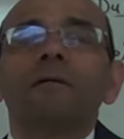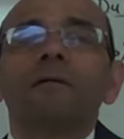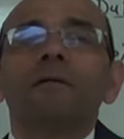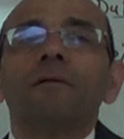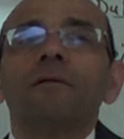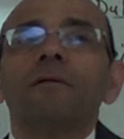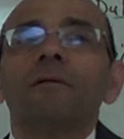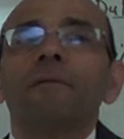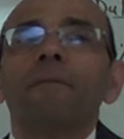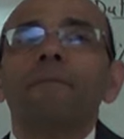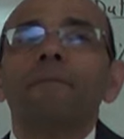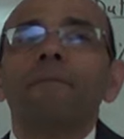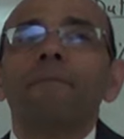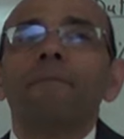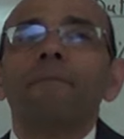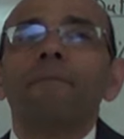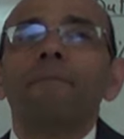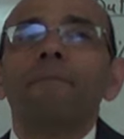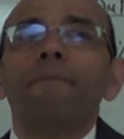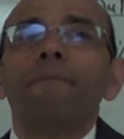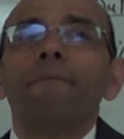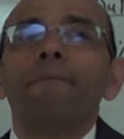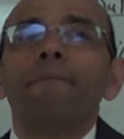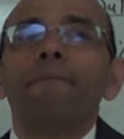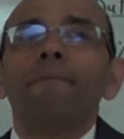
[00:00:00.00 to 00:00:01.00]
بطيئه كثير
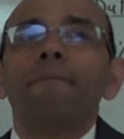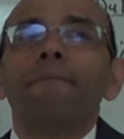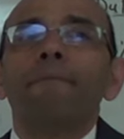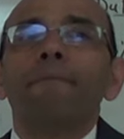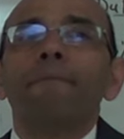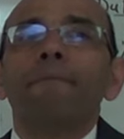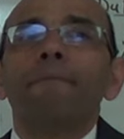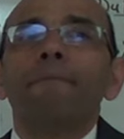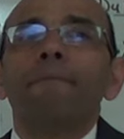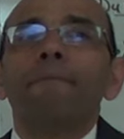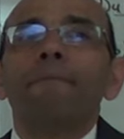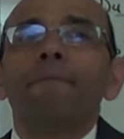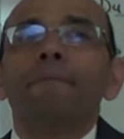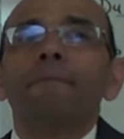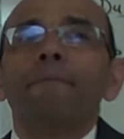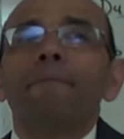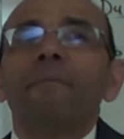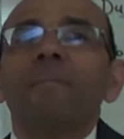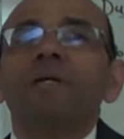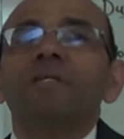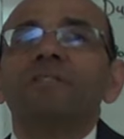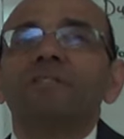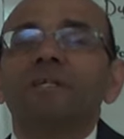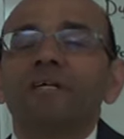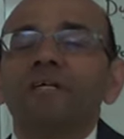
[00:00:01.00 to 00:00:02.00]
التصنيع فيها يعني
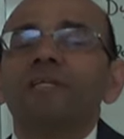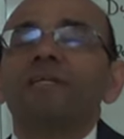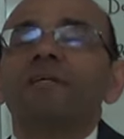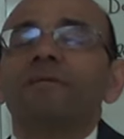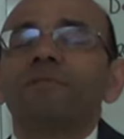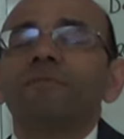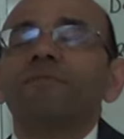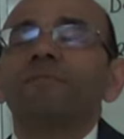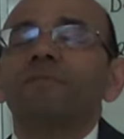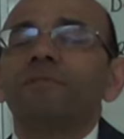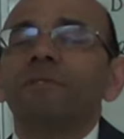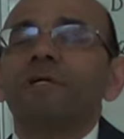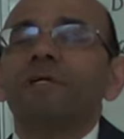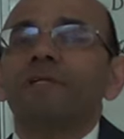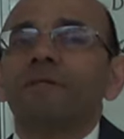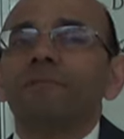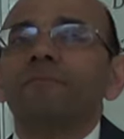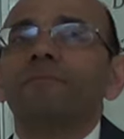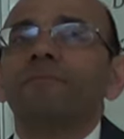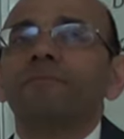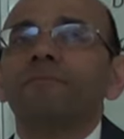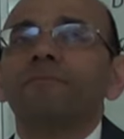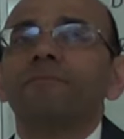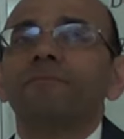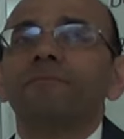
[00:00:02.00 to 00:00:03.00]
صحيح يعني صحيح
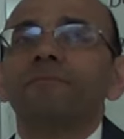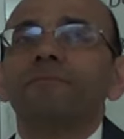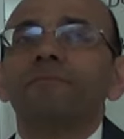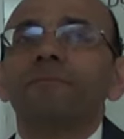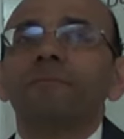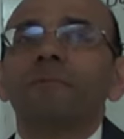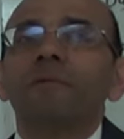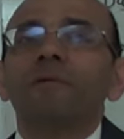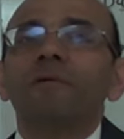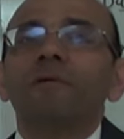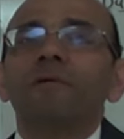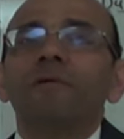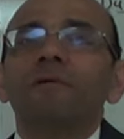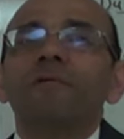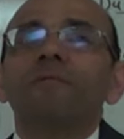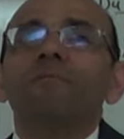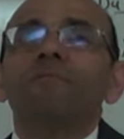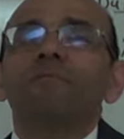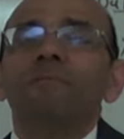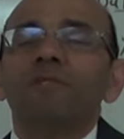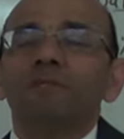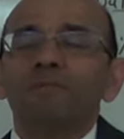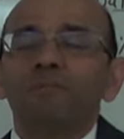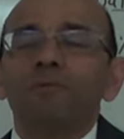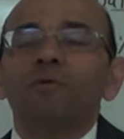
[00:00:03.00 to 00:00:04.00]
بتقعد تطلع
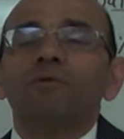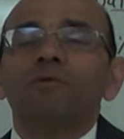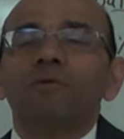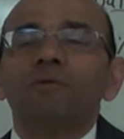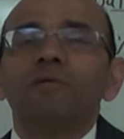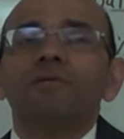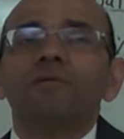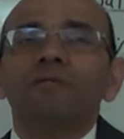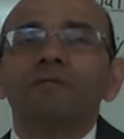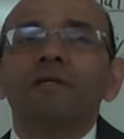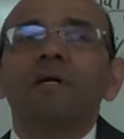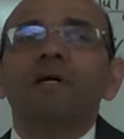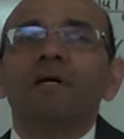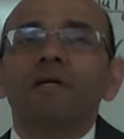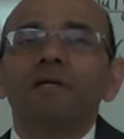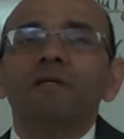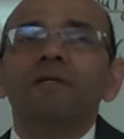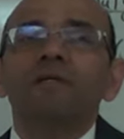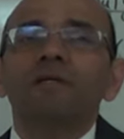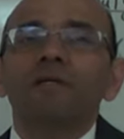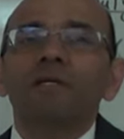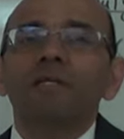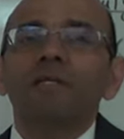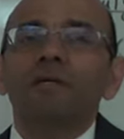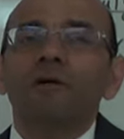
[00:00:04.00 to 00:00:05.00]
القطعه مضبوط صح
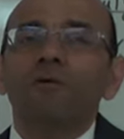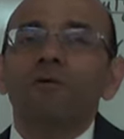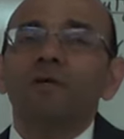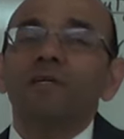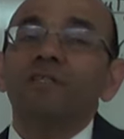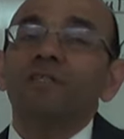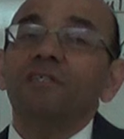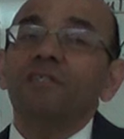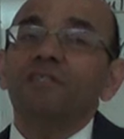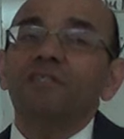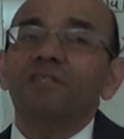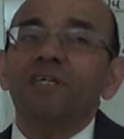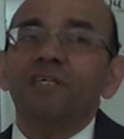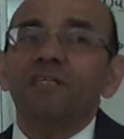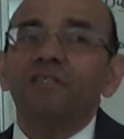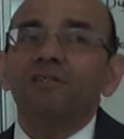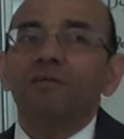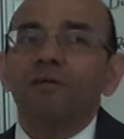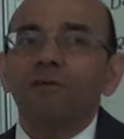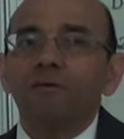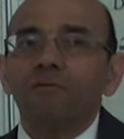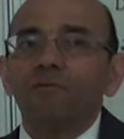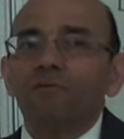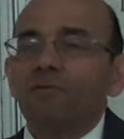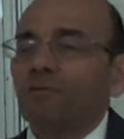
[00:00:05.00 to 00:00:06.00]
هي اوريدي تيكس ا
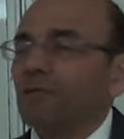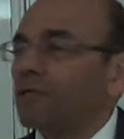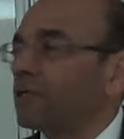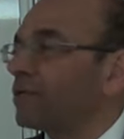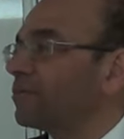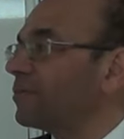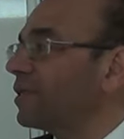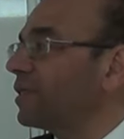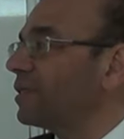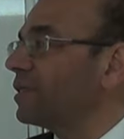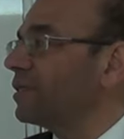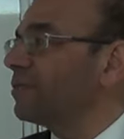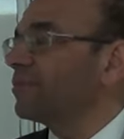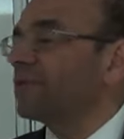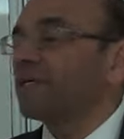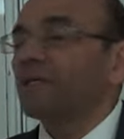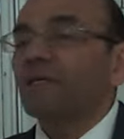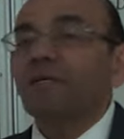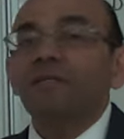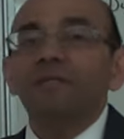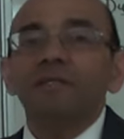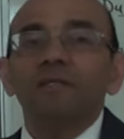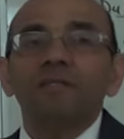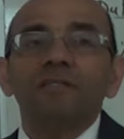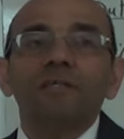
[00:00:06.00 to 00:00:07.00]
لونج تايم يعني يمكن
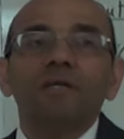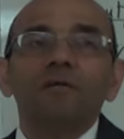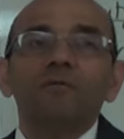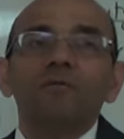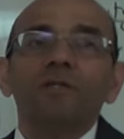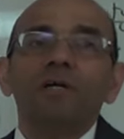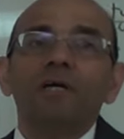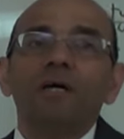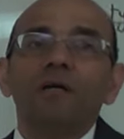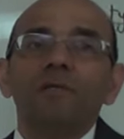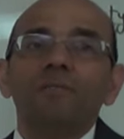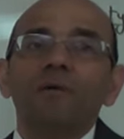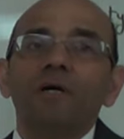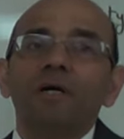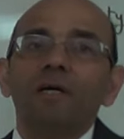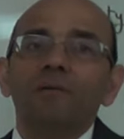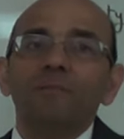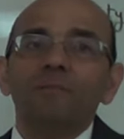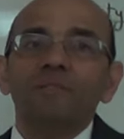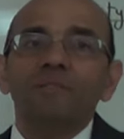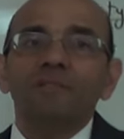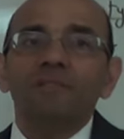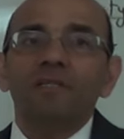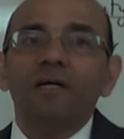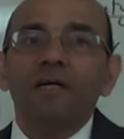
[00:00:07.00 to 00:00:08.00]
القطعه تاخذها اربع
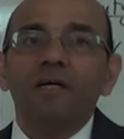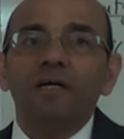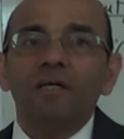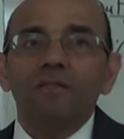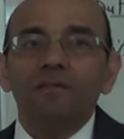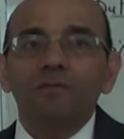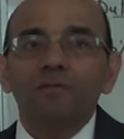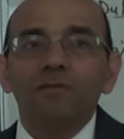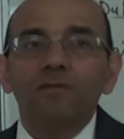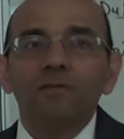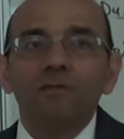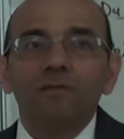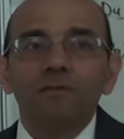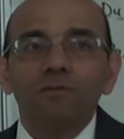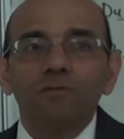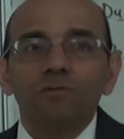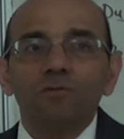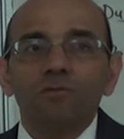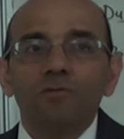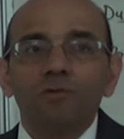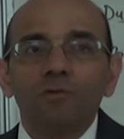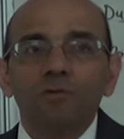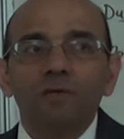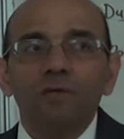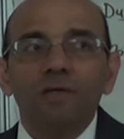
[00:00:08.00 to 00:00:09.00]
خمس ساعات
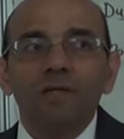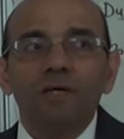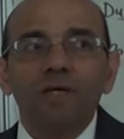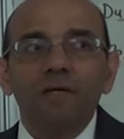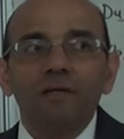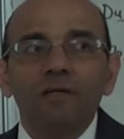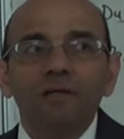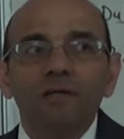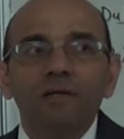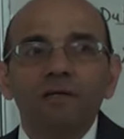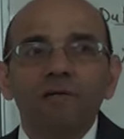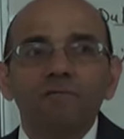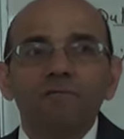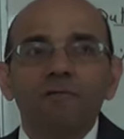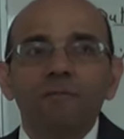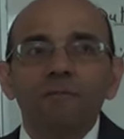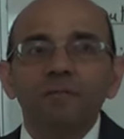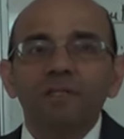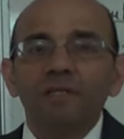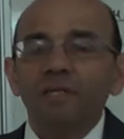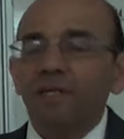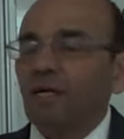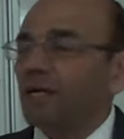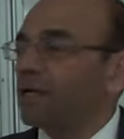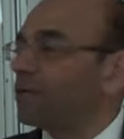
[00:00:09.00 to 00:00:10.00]
شغل هاي
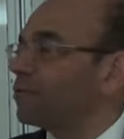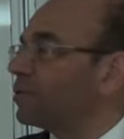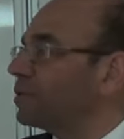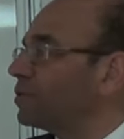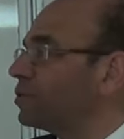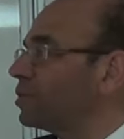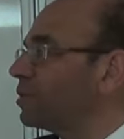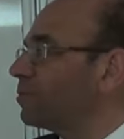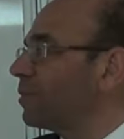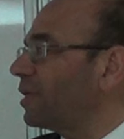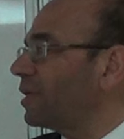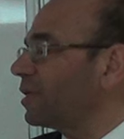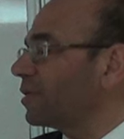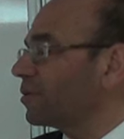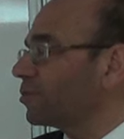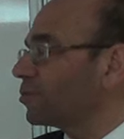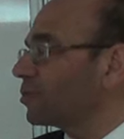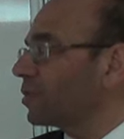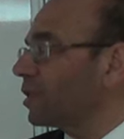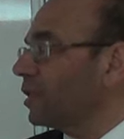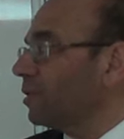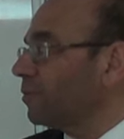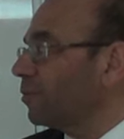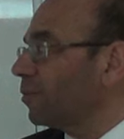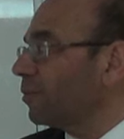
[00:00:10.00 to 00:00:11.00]
فبدنا نحاول نجيب اعلى
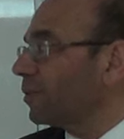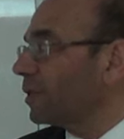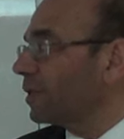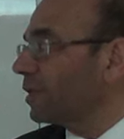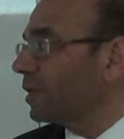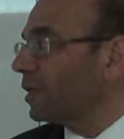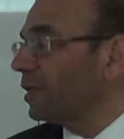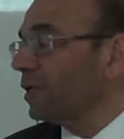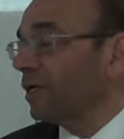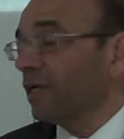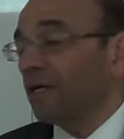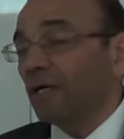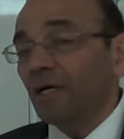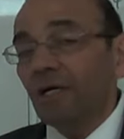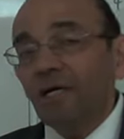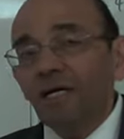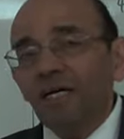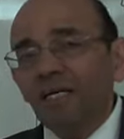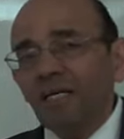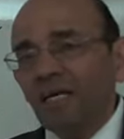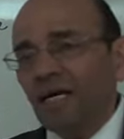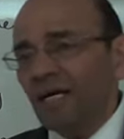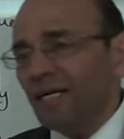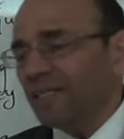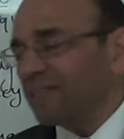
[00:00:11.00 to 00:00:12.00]
سرعه ممكنه
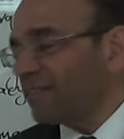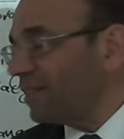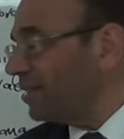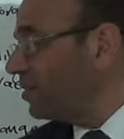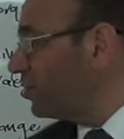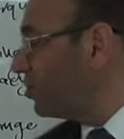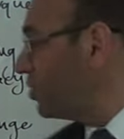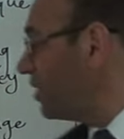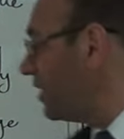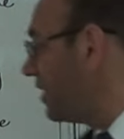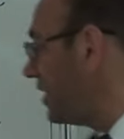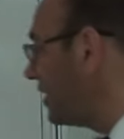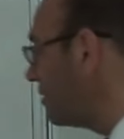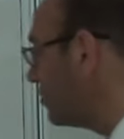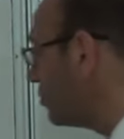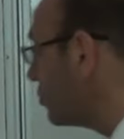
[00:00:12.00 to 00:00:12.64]
هلا احسن شيء ايش